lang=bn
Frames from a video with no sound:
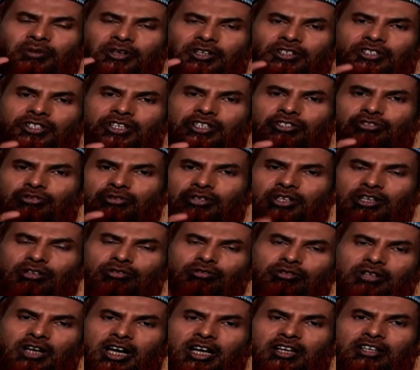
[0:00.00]
আরবে যে
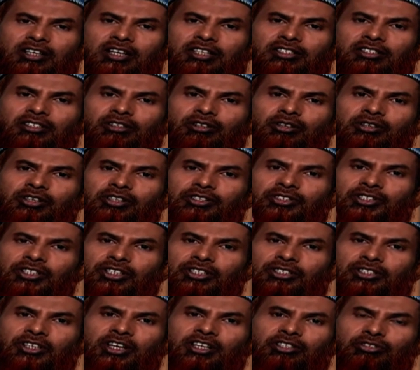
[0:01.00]
যুগে কোরআন নাজিল
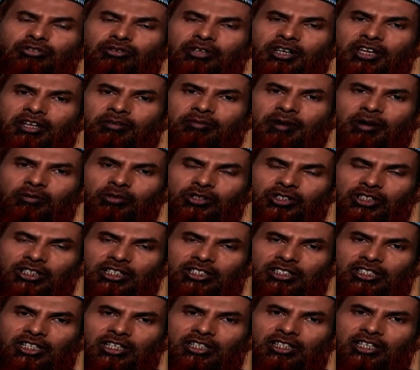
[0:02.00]
হয়েছে সেই যুগের
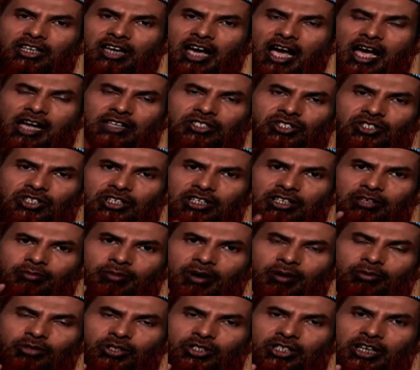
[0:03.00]
ব্যবসার চাইতে
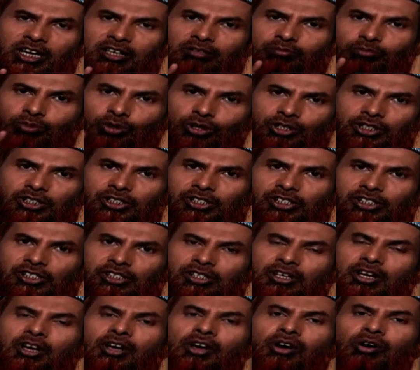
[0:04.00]
আজকের ব্যবসার
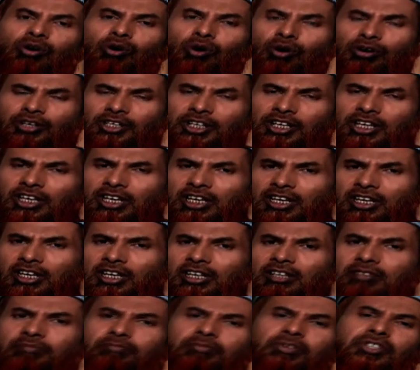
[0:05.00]
পরিধি
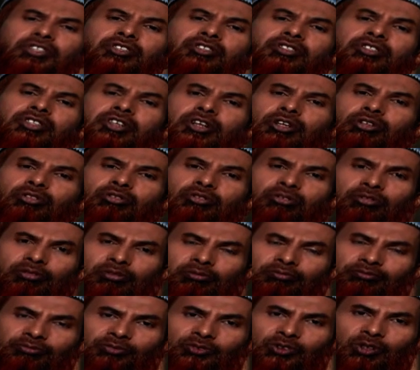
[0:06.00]
অনেক
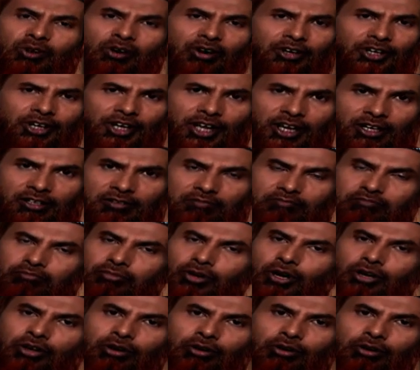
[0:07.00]
বিস্তৃত অনেক